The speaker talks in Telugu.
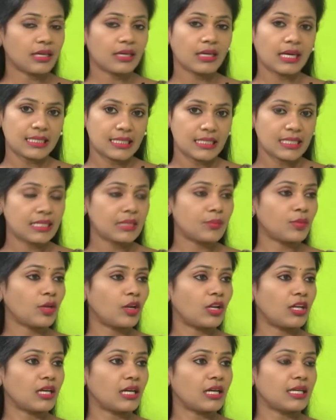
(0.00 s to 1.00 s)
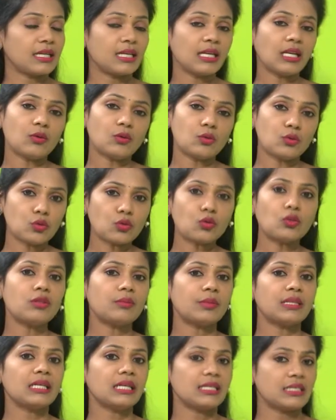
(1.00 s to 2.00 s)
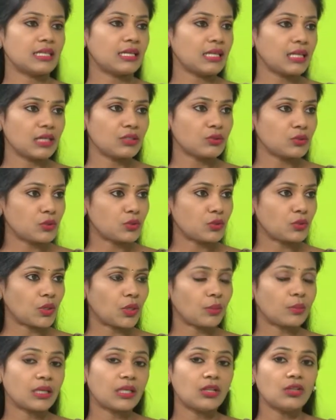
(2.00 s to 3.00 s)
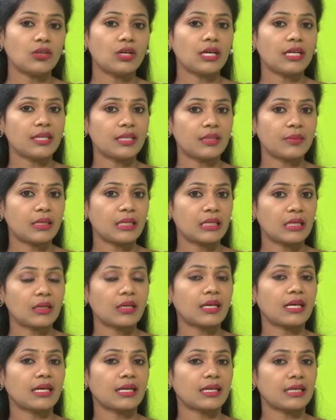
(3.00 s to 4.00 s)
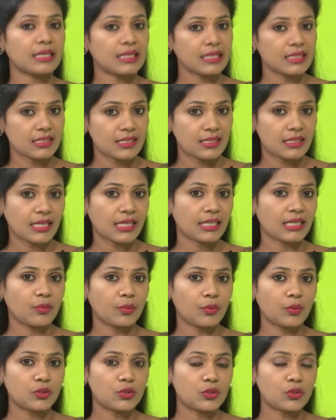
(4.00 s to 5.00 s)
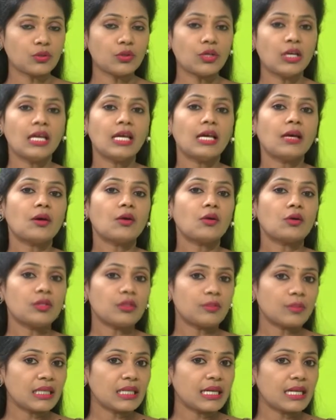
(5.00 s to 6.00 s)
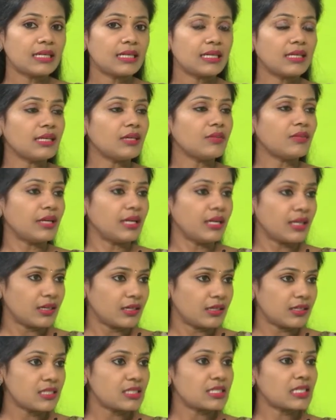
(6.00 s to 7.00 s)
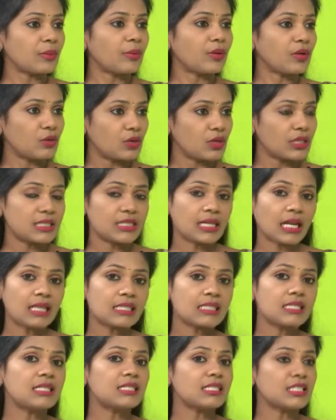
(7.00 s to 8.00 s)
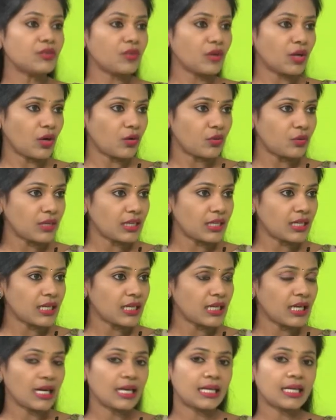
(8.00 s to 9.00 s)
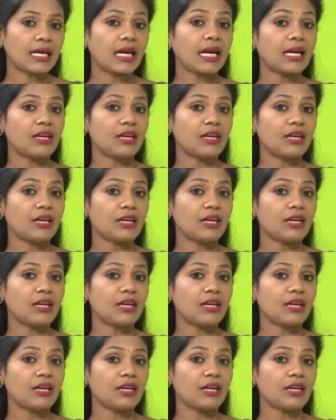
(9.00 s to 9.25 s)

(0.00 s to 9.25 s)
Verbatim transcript: అసిడిటీ ప్రాబ్లం కానీ ఇలా కొంత కొంతమందికి జనరల్గా చూస్తుంటాం ఎందుకు అనేది మనకి కరెక్ట్గా రీజన్స్ తెలియకపోవచ్చు కొంతమందికి ఏంటంటే వాళ్ళ స్టమక్ కూడా చాలా సెన్సిటివ్గా ఉండి ఇలాంటి హై